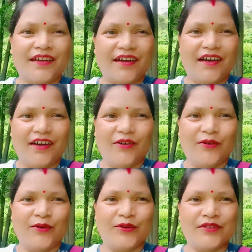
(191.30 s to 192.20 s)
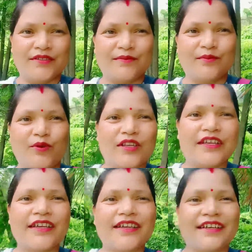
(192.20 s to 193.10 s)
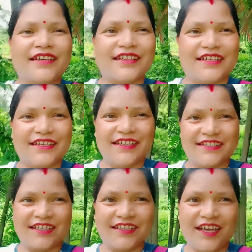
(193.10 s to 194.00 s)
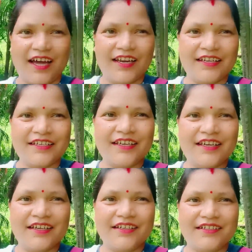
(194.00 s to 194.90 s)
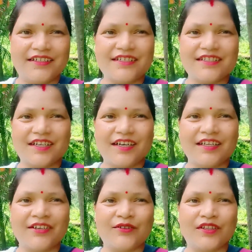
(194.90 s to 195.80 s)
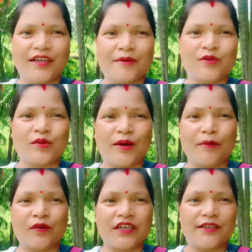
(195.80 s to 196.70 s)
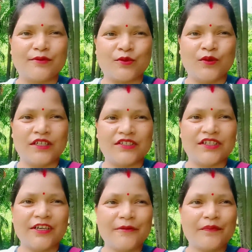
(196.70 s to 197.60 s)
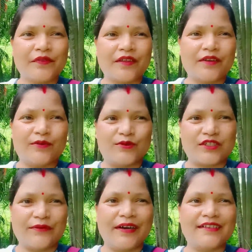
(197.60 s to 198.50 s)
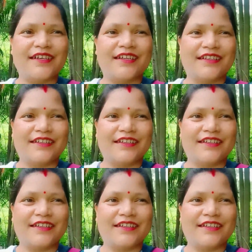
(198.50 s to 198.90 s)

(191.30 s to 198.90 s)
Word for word: और बोलिए कि ये संथाल नहीं है इस तरह नहीं होता है लोग आप लोग क्लिप सुन लीजिए उसके बाद जान लेते